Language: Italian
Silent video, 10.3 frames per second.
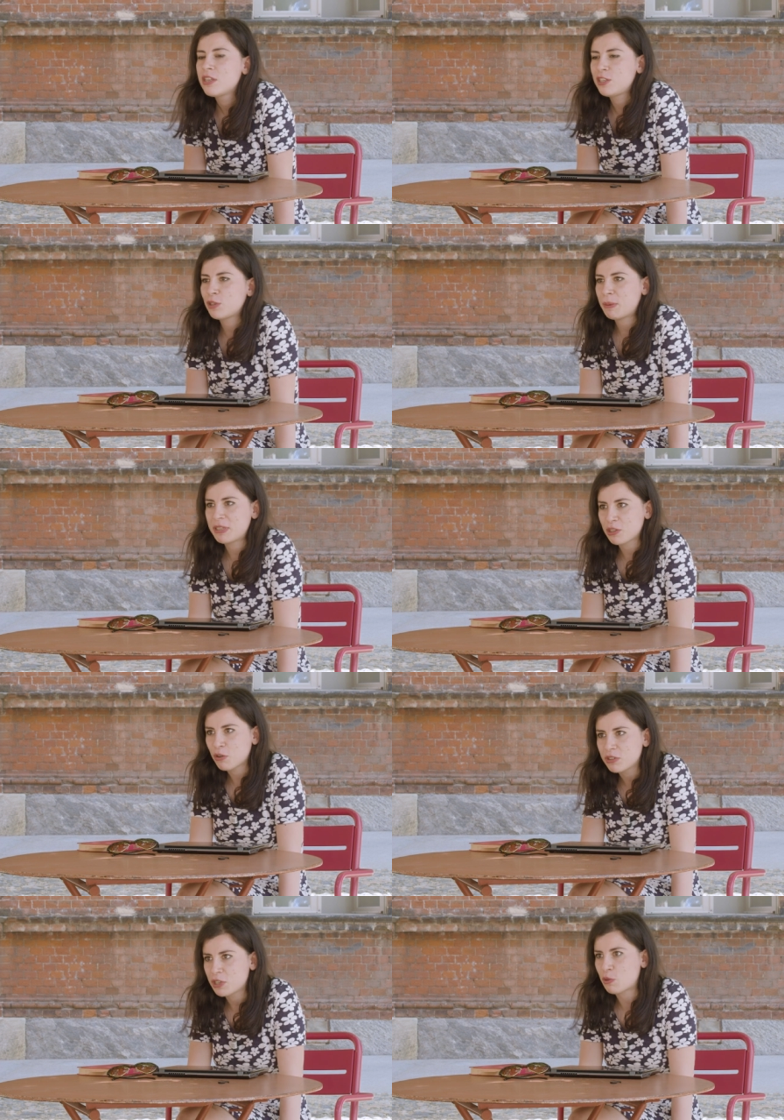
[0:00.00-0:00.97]
Sicuramente
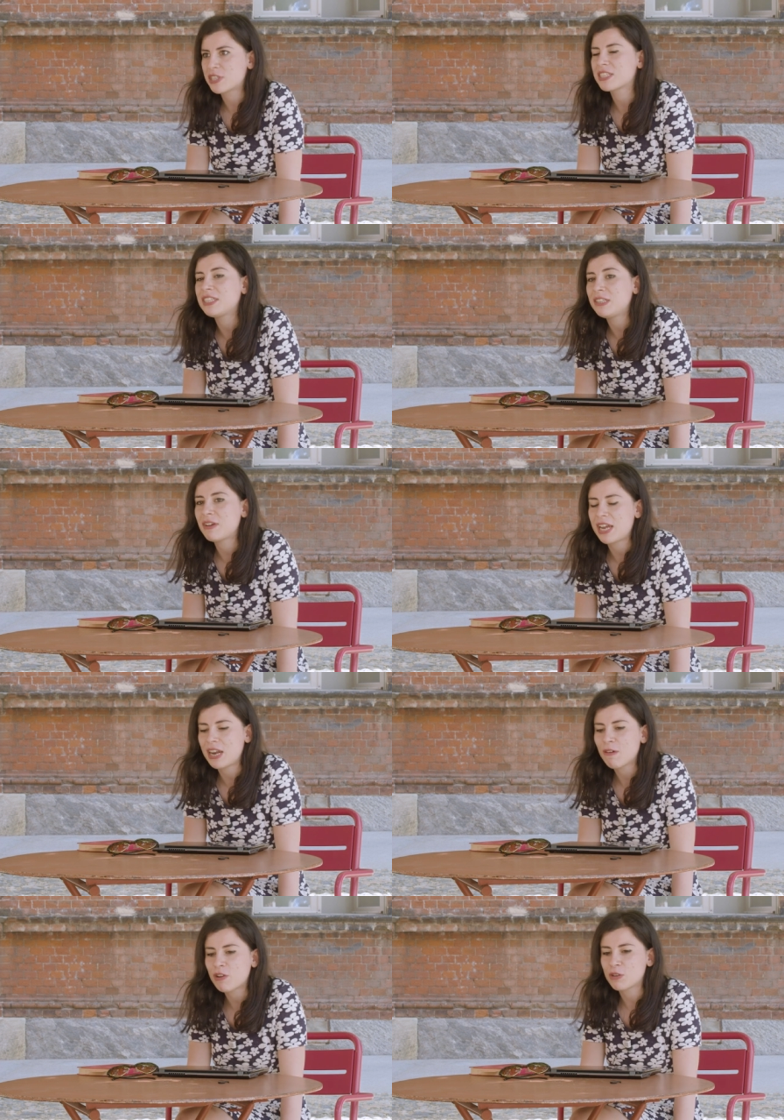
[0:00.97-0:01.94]
continuerò a scrivere,
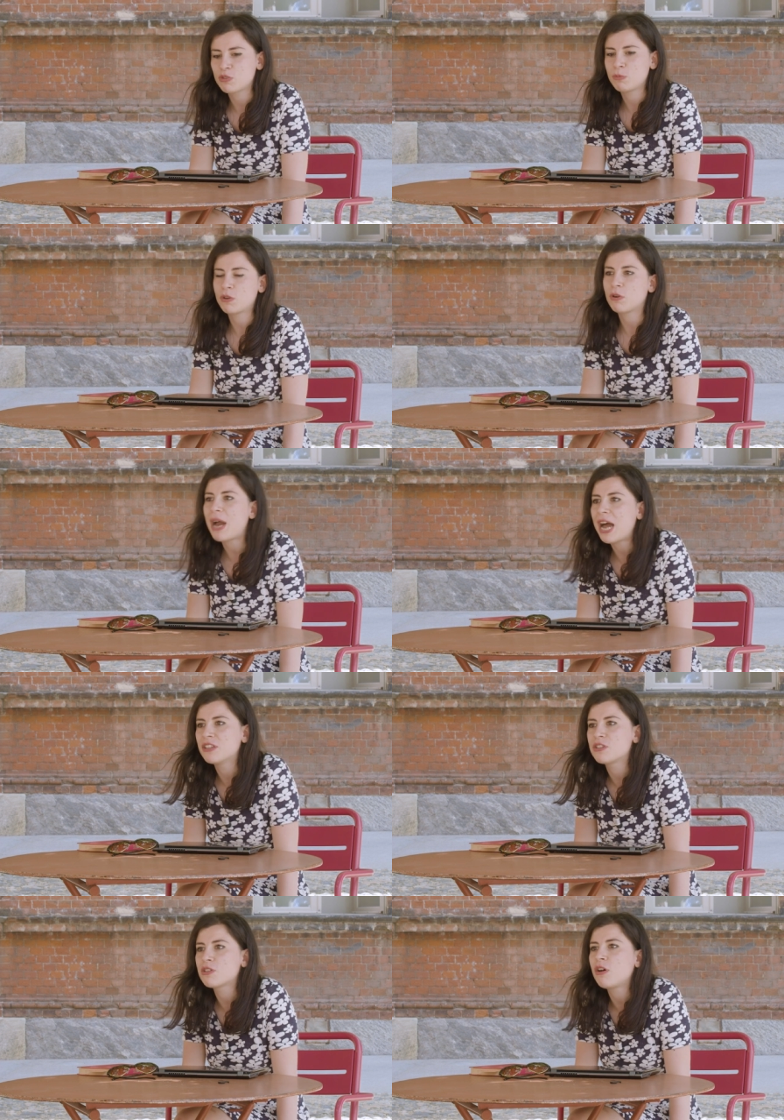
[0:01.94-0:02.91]
a lavorare sul mio
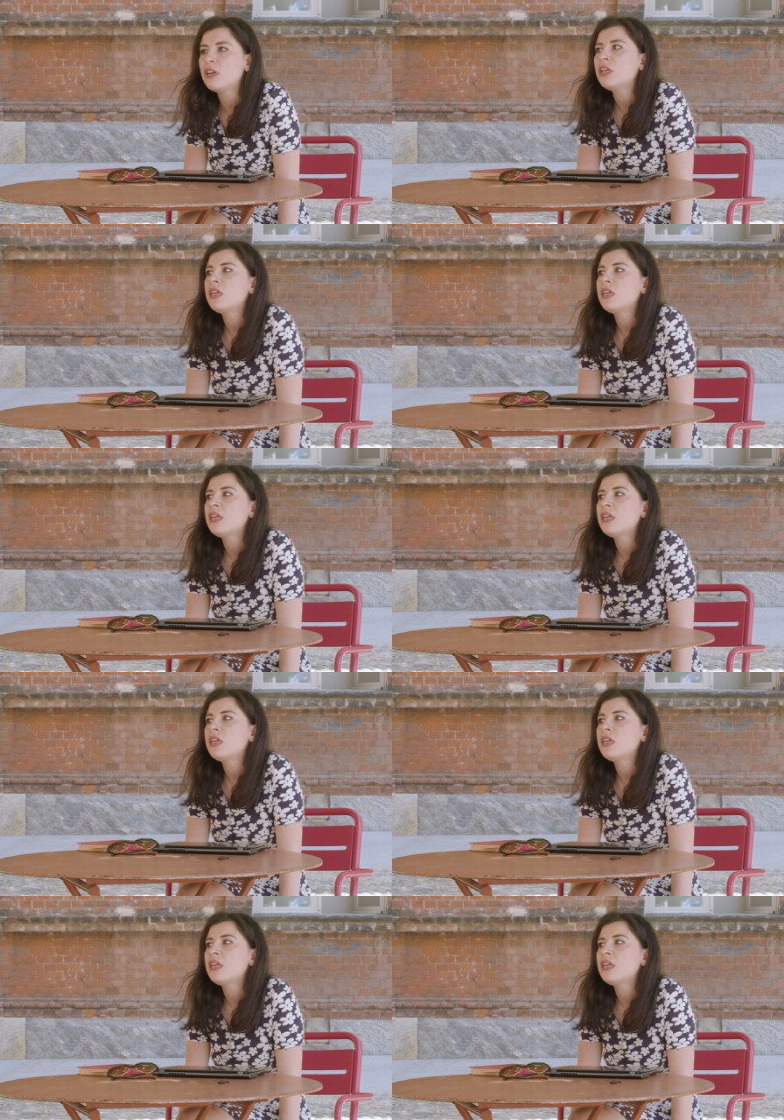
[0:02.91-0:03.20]
romanzo